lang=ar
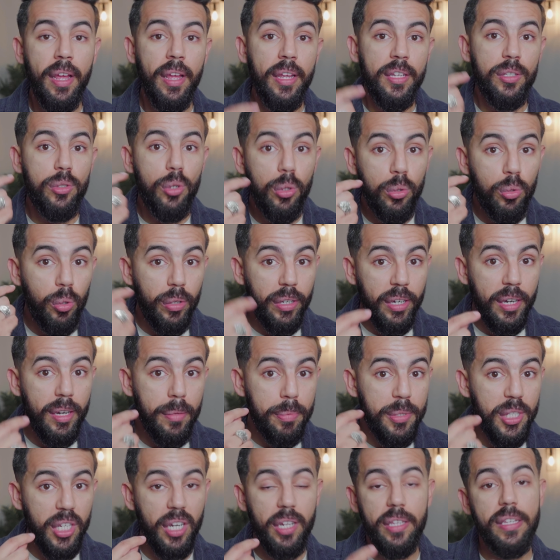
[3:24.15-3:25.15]
سورتو على
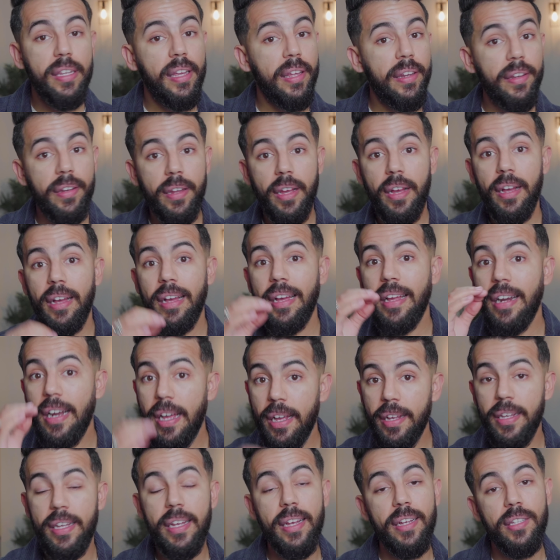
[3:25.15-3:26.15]
البشره ديالنا راه
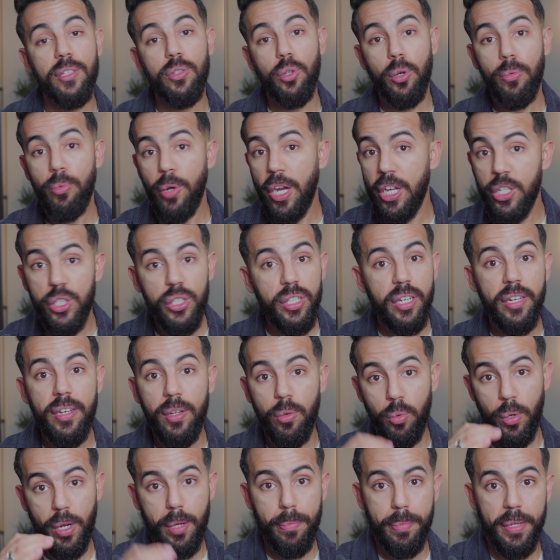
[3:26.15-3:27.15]
كياثروا بواحد الشكل اللي
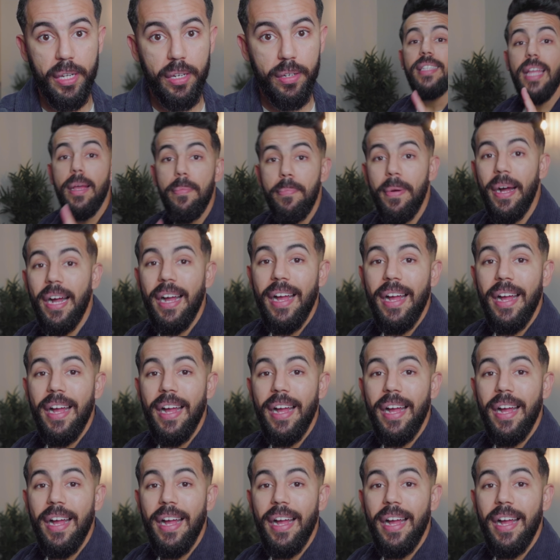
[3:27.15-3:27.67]
هو كبير دابا